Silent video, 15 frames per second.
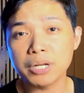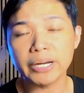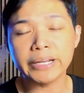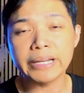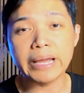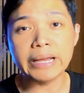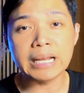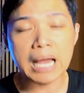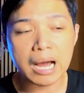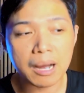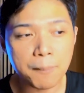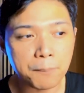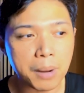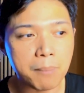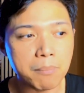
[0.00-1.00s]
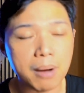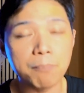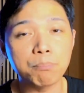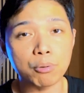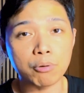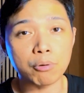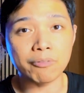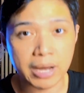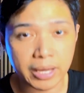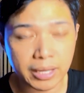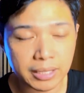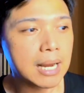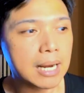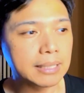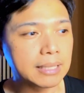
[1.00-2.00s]
ko na kinailangan pang
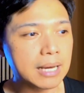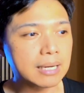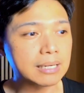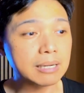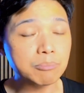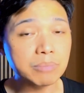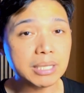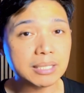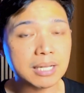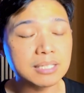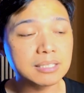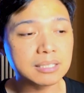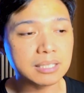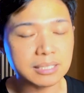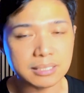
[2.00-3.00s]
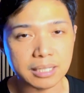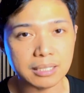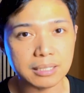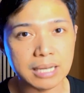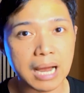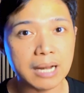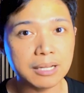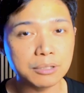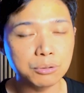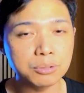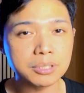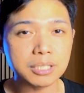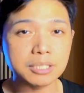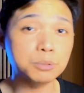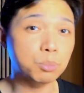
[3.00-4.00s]
mag-provide ng remittance receipt galing dun
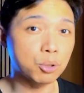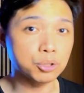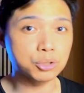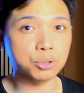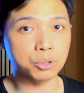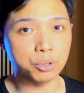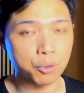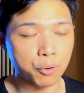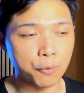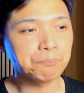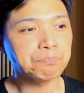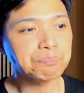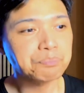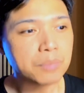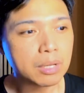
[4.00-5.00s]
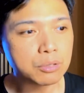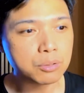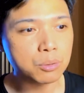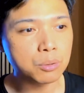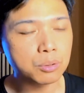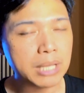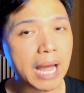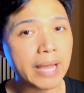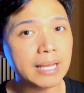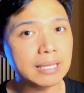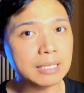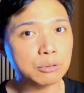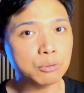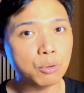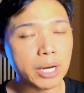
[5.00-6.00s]
sa sponsor ko So
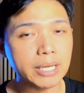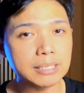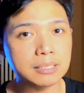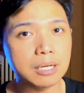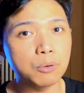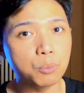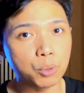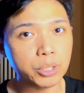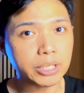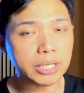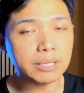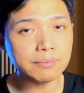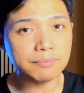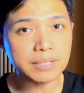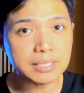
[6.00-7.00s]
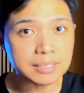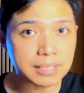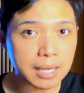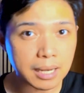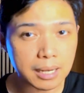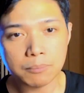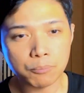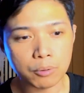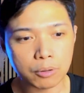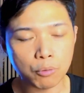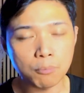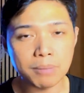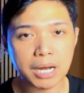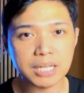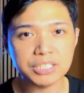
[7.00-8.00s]
dahil ito ay isang working visa o
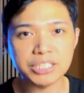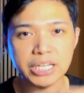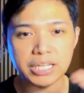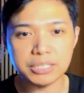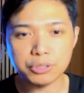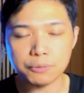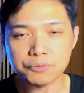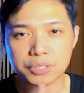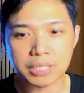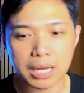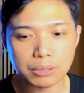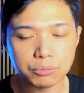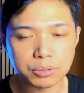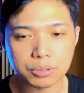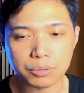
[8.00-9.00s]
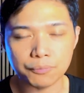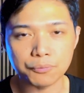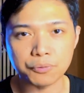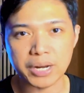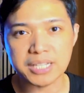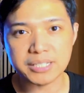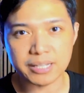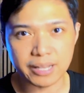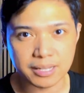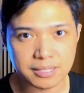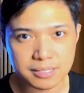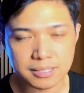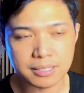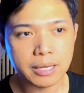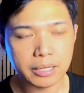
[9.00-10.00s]
kumbaga change of status of
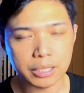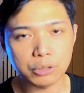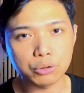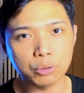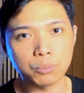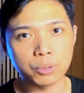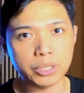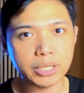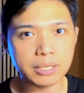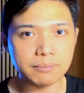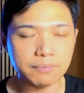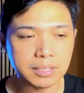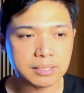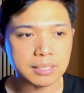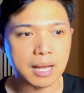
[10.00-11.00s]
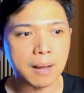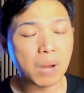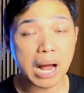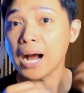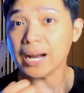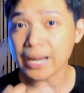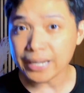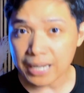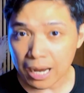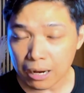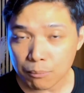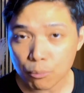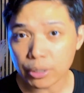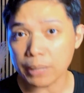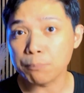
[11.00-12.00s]
residence into working visa, ang
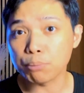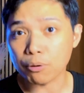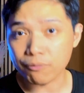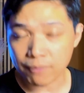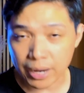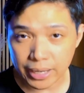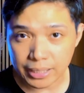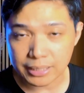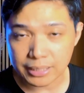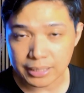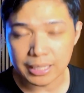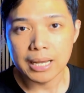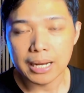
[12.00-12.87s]
kailangan mong i-provide